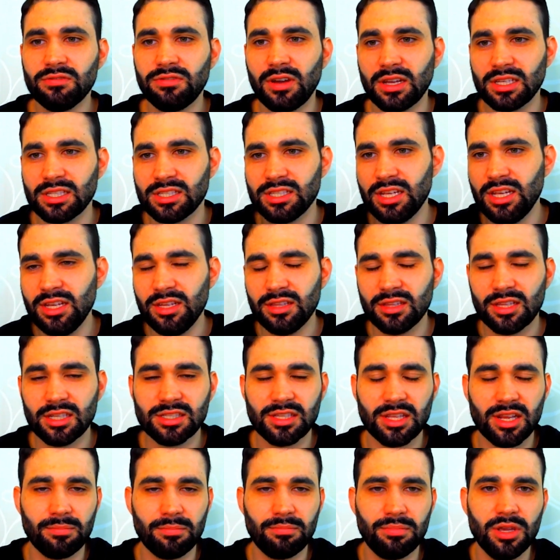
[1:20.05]
em fazendas
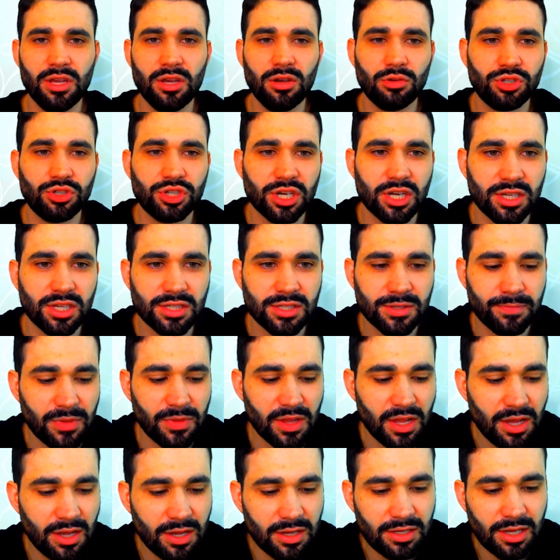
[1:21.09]
terapêuticas
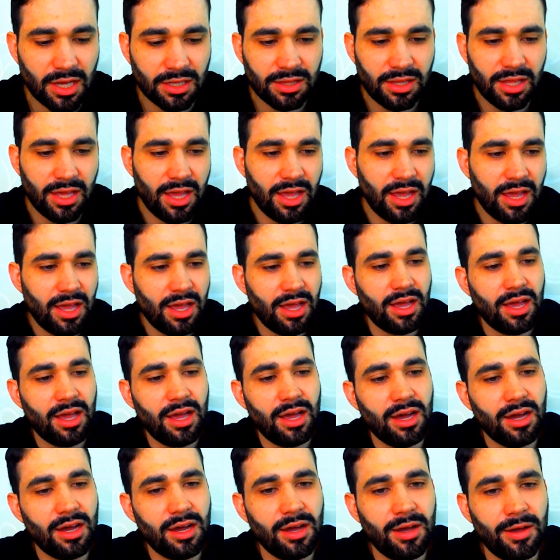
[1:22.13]
e até
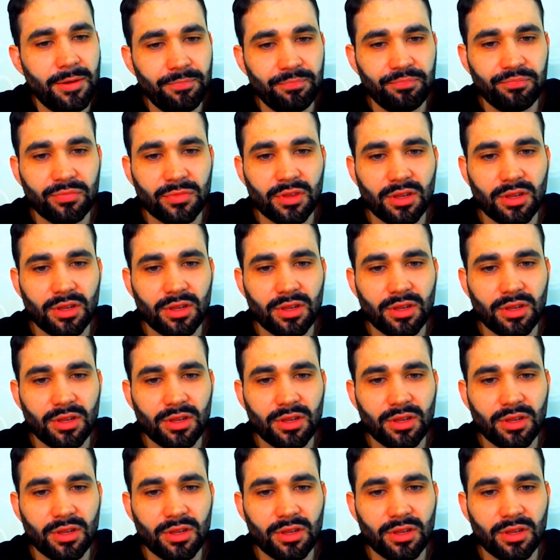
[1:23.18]
uh,